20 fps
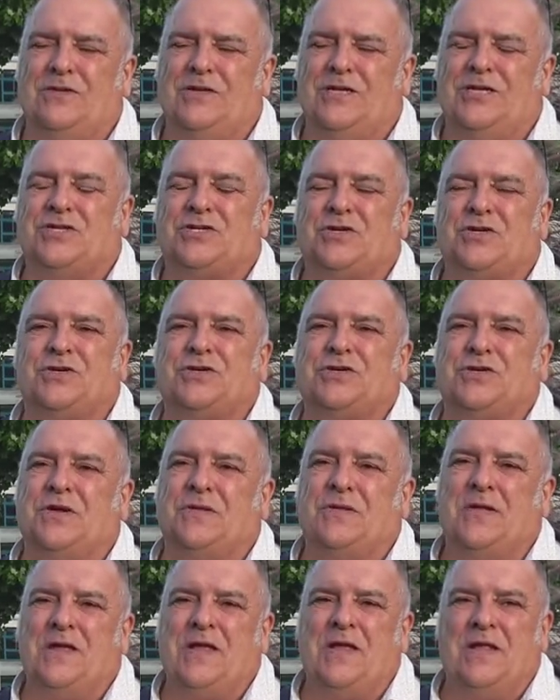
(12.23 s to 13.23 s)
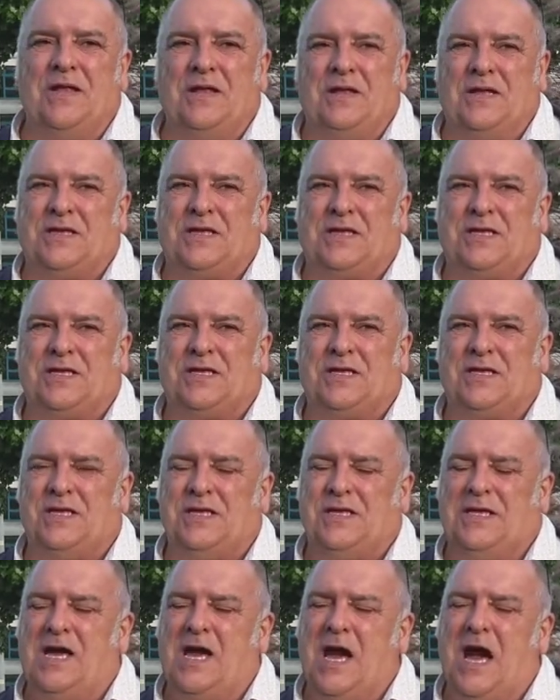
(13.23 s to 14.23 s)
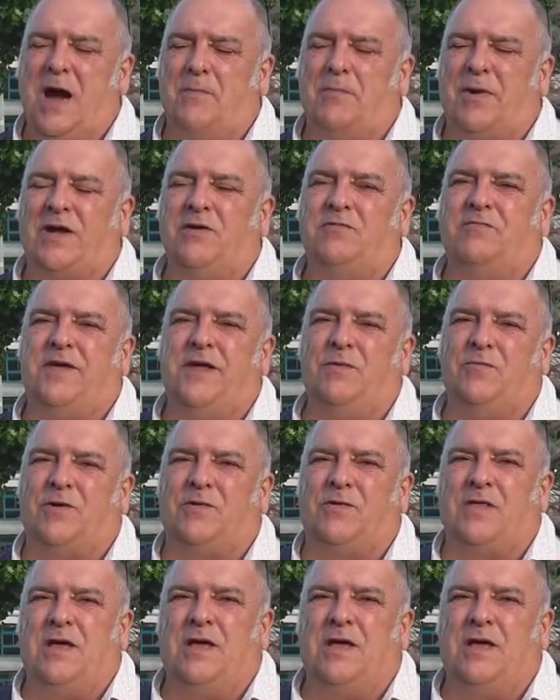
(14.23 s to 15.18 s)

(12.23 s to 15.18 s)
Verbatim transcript: l'échange qu'il y a après le film,